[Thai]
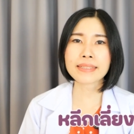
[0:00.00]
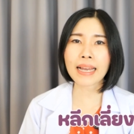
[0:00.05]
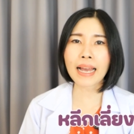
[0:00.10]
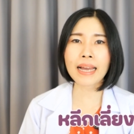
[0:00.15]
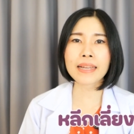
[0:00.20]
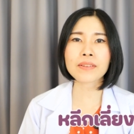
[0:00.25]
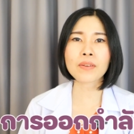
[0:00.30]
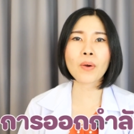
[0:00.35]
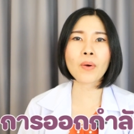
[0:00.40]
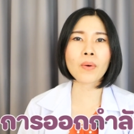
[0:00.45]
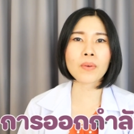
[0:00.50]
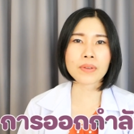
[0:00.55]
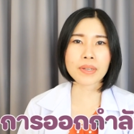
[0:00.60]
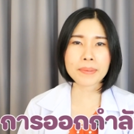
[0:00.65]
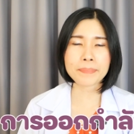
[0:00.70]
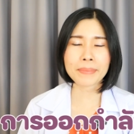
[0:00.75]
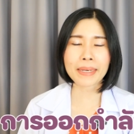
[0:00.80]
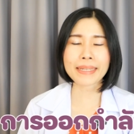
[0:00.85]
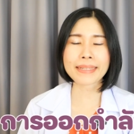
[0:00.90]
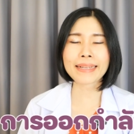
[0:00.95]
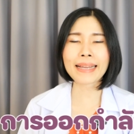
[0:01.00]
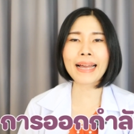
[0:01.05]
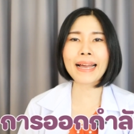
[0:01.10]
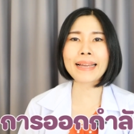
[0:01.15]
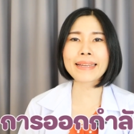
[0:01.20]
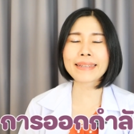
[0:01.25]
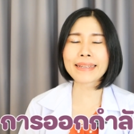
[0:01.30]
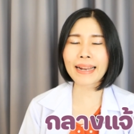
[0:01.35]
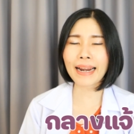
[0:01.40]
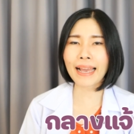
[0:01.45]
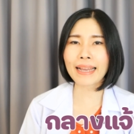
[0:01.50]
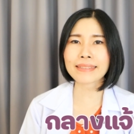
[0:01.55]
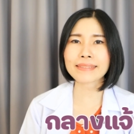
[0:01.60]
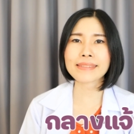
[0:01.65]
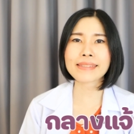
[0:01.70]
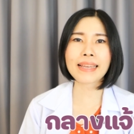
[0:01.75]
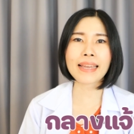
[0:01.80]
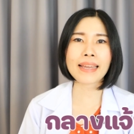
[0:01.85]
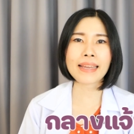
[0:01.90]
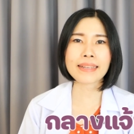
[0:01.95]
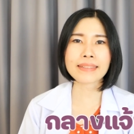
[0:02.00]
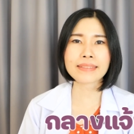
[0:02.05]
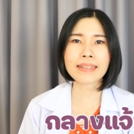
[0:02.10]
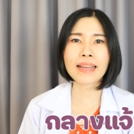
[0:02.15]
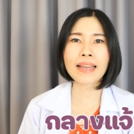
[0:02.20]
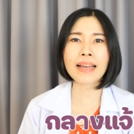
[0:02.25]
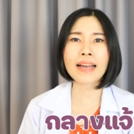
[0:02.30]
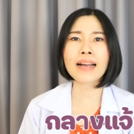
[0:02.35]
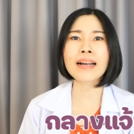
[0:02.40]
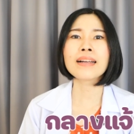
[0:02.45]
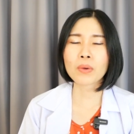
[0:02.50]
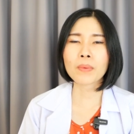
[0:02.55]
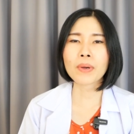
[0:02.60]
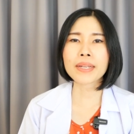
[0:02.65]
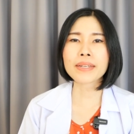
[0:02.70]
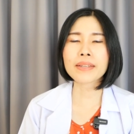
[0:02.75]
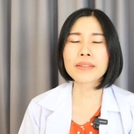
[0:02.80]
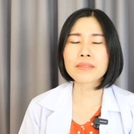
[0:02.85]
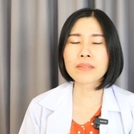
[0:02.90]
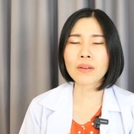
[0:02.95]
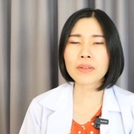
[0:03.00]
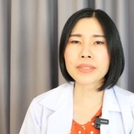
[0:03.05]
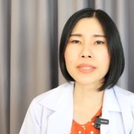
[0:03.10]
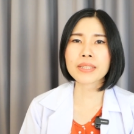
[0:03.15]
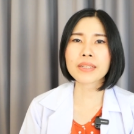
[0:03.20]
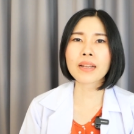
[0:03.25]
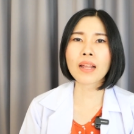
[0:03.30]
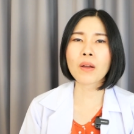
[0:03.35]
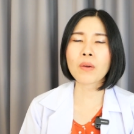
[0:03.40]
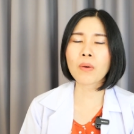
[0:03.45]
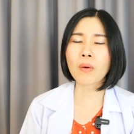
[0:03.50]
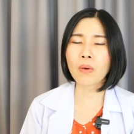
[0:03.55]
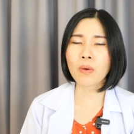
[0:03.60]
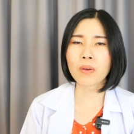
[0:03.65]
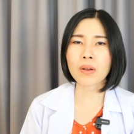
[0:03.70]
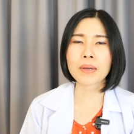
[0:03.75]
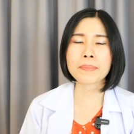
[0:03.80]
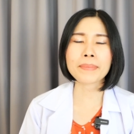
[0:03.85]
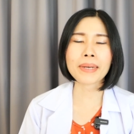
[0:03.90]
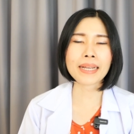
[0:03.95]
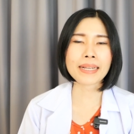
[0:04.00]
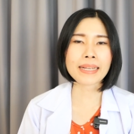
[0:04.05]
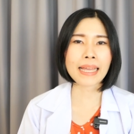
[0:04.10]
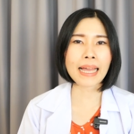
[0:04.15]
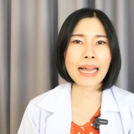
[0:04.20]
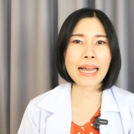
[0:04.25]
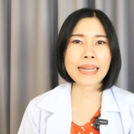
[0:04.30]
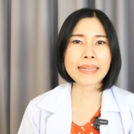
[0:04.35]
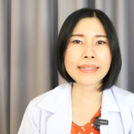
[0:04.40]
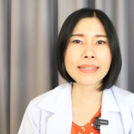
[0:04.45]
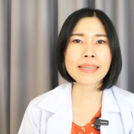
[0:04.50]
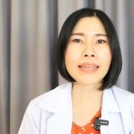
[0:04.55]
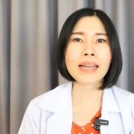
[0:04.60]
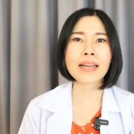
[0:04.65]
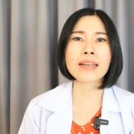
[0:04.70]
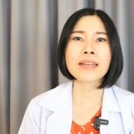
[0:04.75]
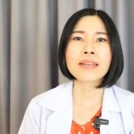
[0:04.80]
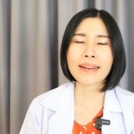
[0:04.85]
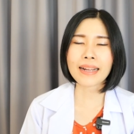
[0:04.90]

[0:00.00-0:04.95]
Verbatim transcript: การออกกำลังกายกลางแจ้งนะคะ เพราะว่าในตอนที่เราออกกำลังกายเนี่ย